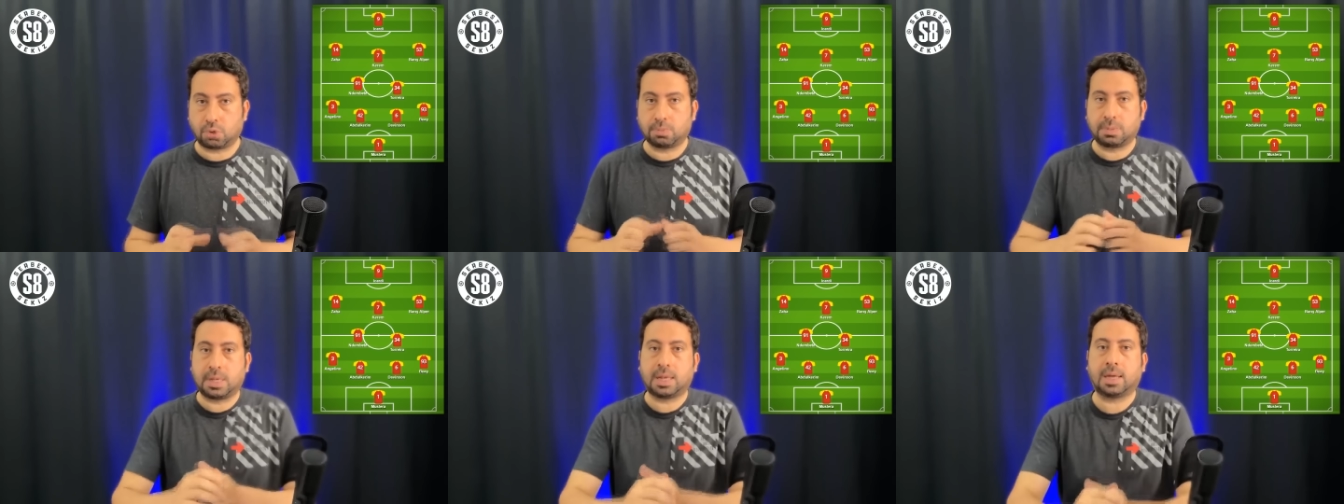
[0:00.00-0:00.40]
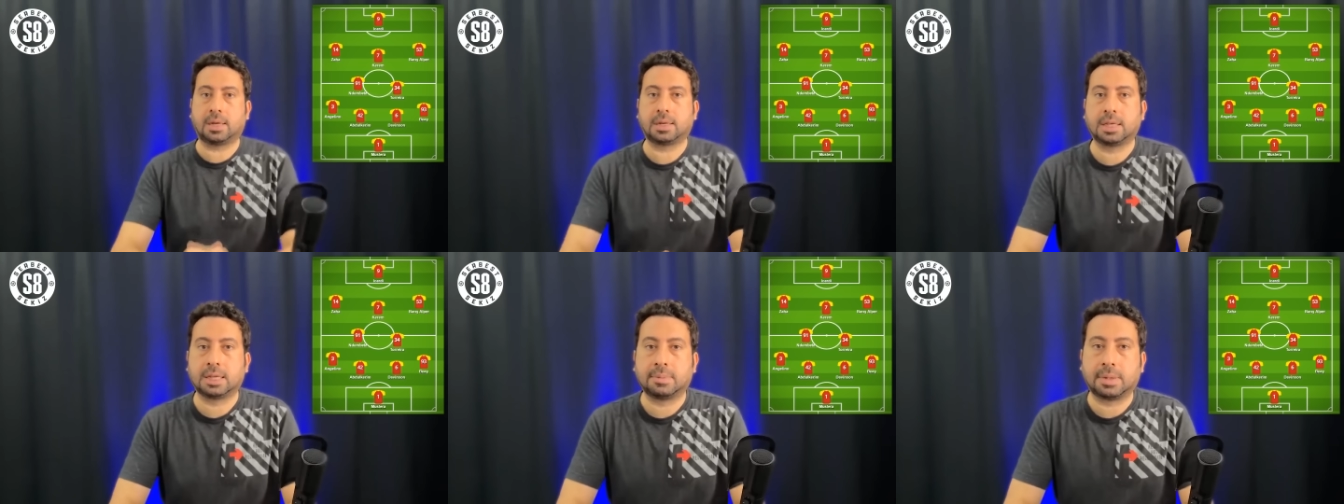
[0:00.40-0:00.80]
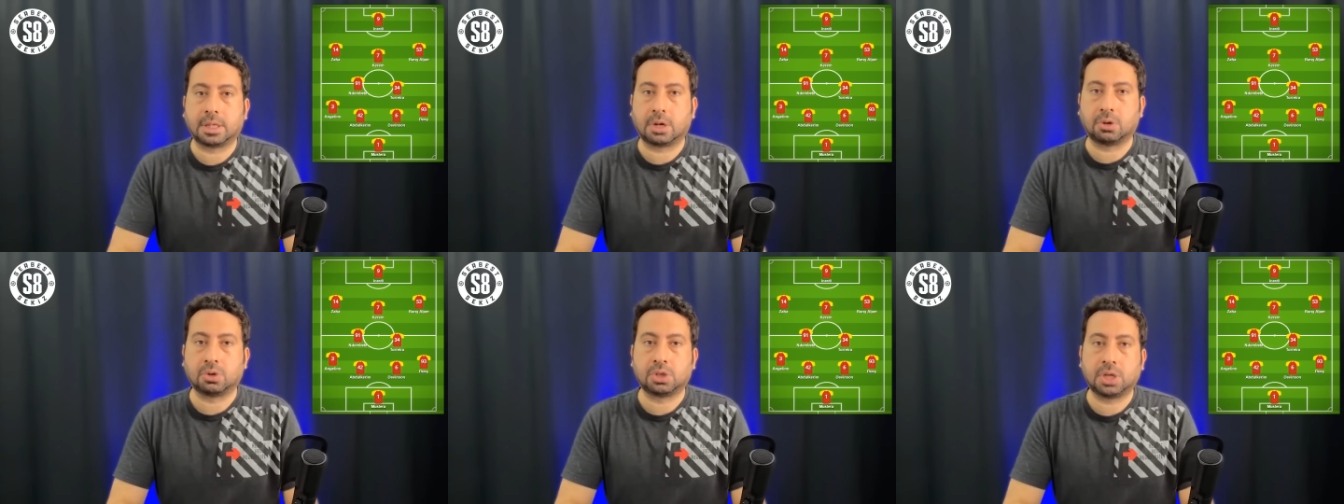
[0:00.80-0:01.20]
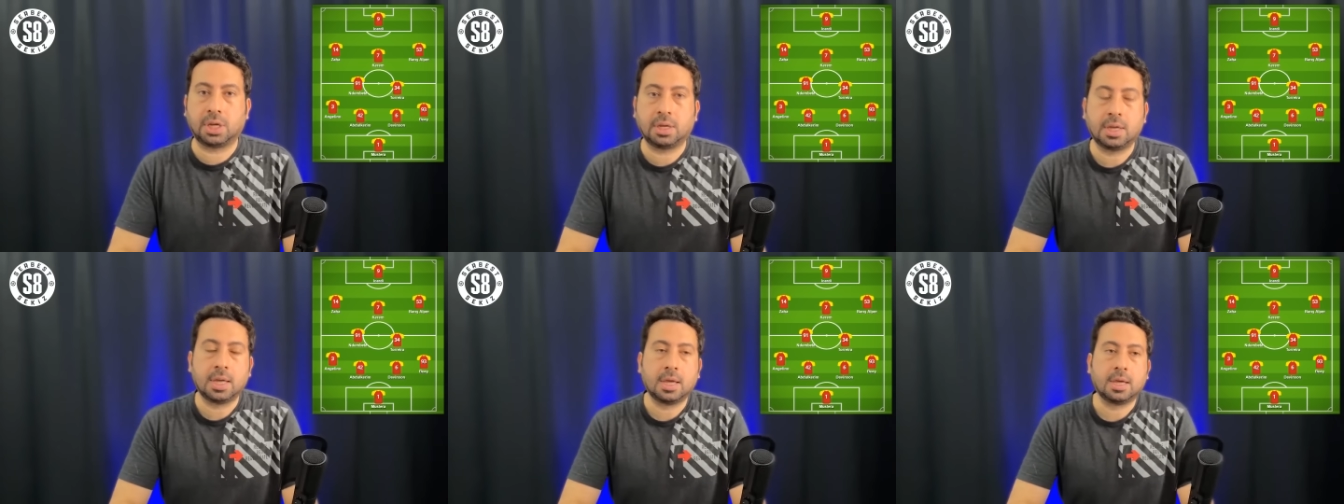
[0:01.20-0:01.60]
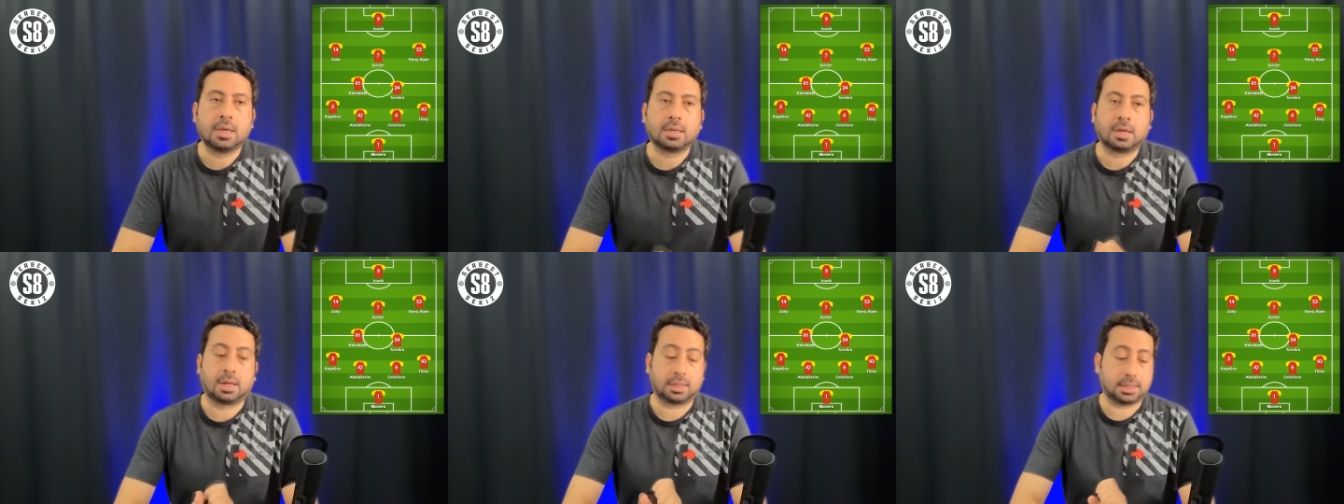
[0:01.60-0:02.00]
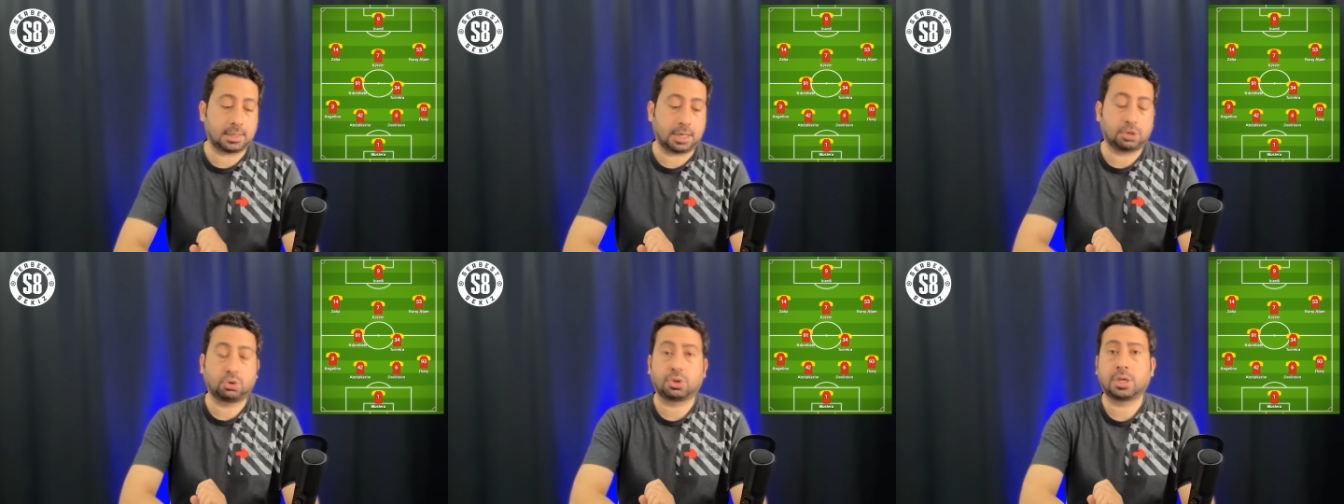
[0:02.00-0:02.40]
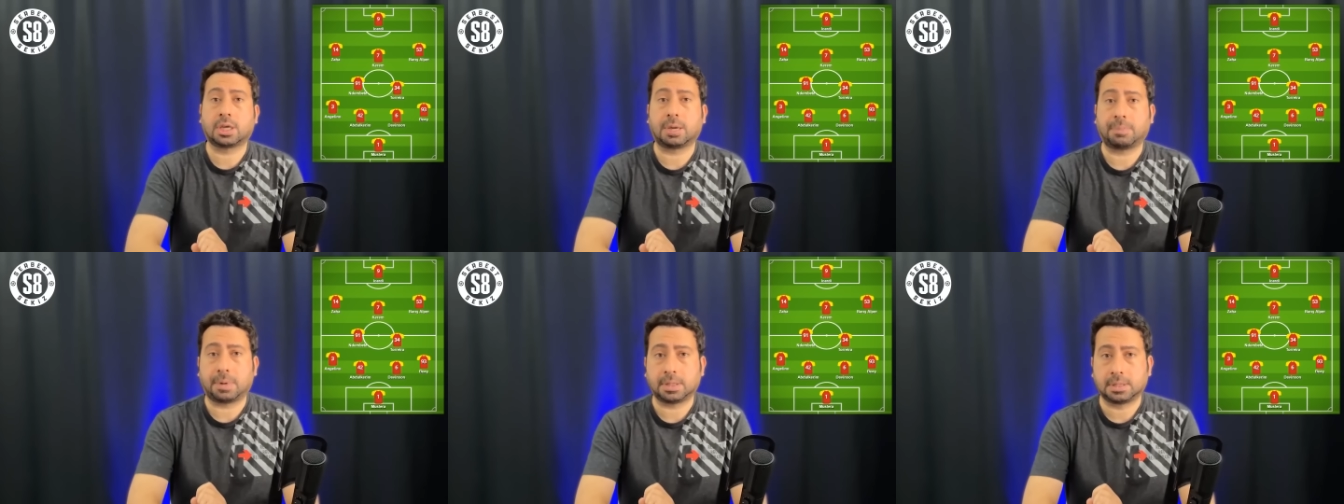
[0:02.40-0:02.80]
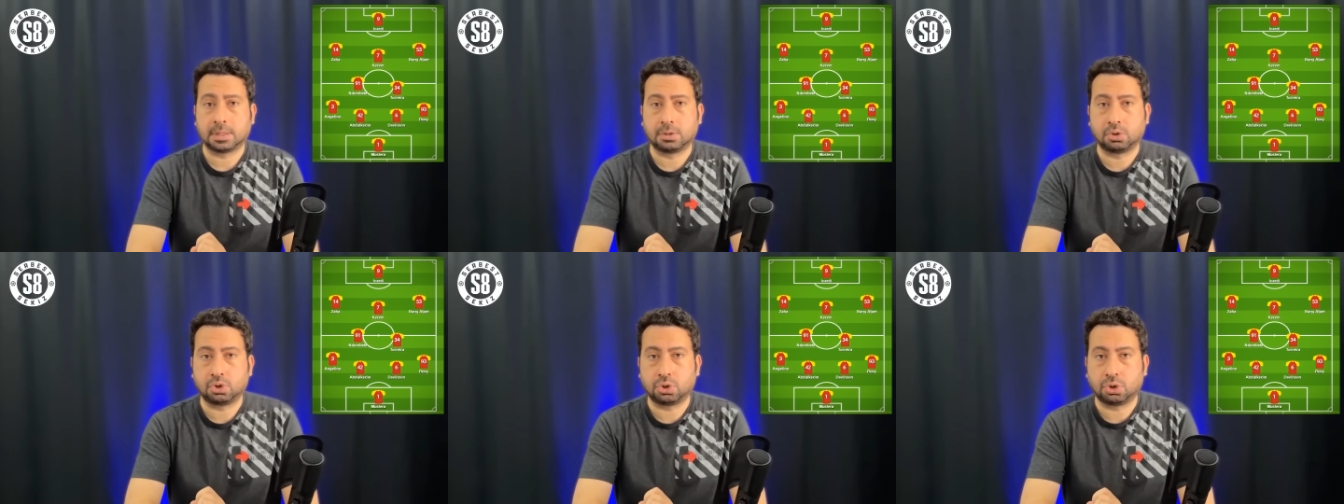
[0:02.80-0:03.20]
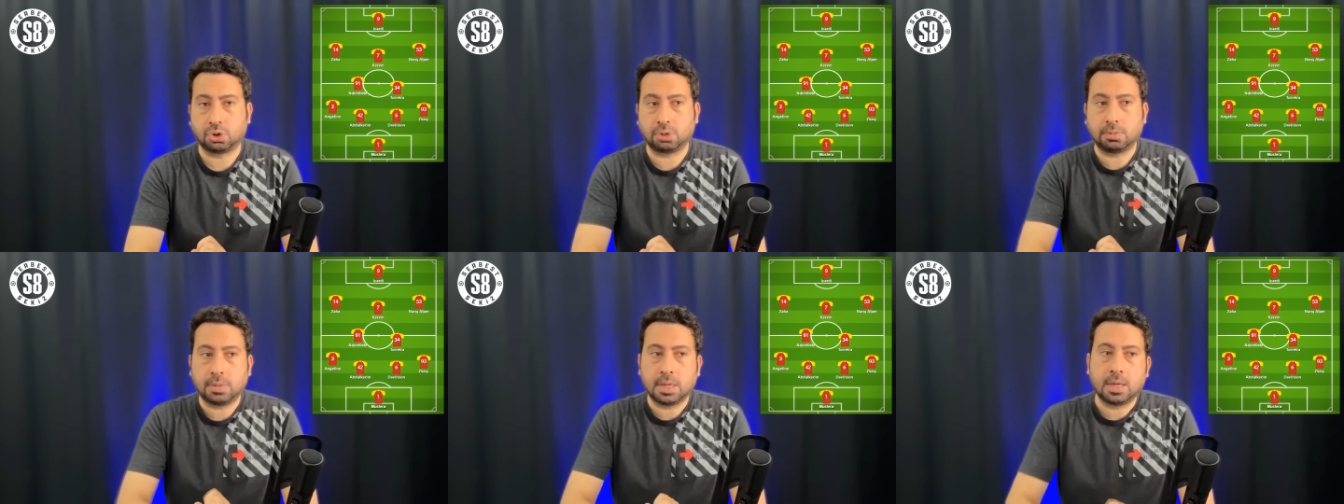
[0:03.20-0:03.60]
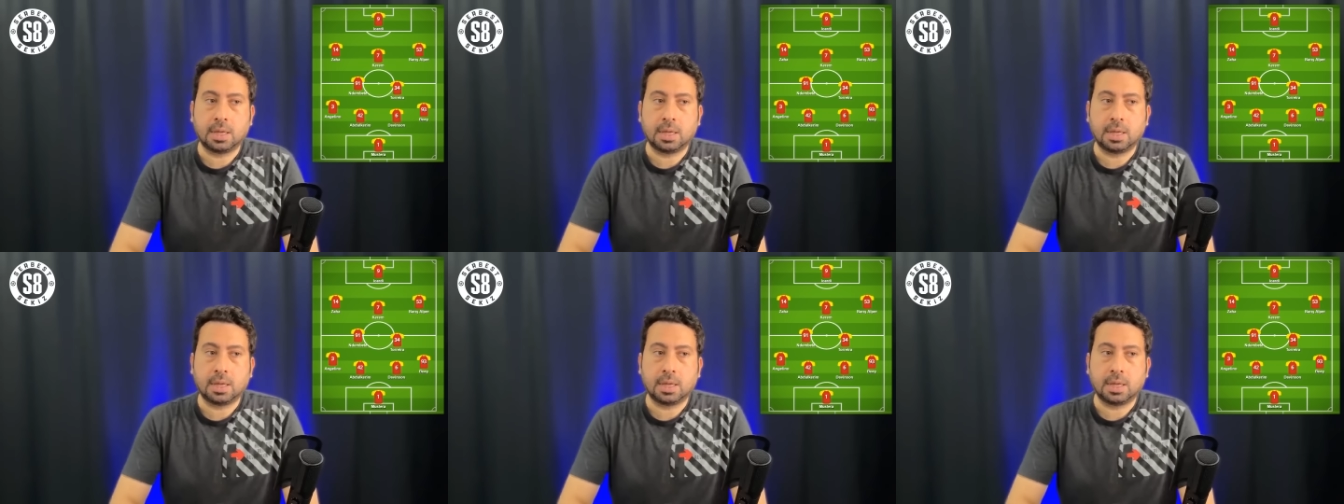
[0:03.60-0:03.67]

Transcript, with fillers: milyara girmeden önce. Galatasaray çok iyi kapattığını düşünüyorum.